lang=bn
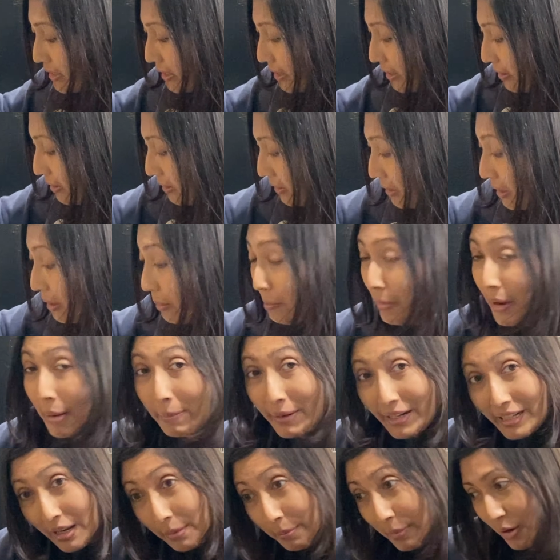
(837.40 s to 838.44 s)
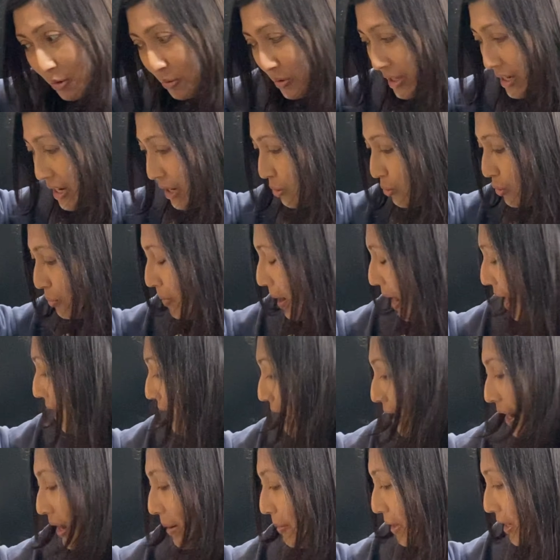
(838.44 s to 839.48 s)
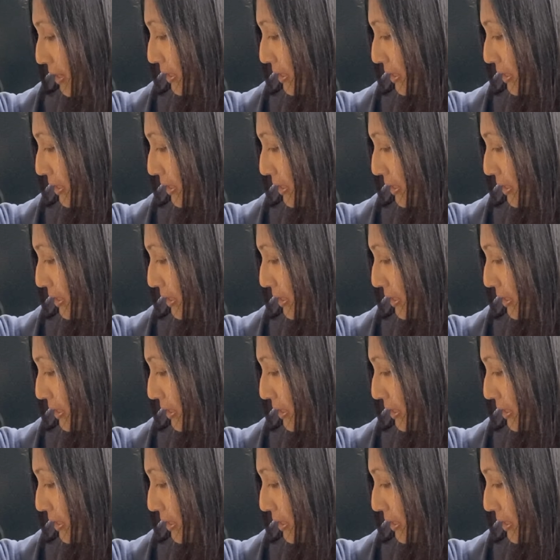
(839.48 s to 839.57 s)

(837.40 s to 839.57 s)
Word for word: যায় পেঁপে ঠেপেও দিলে খুব ভালো লাগে আমার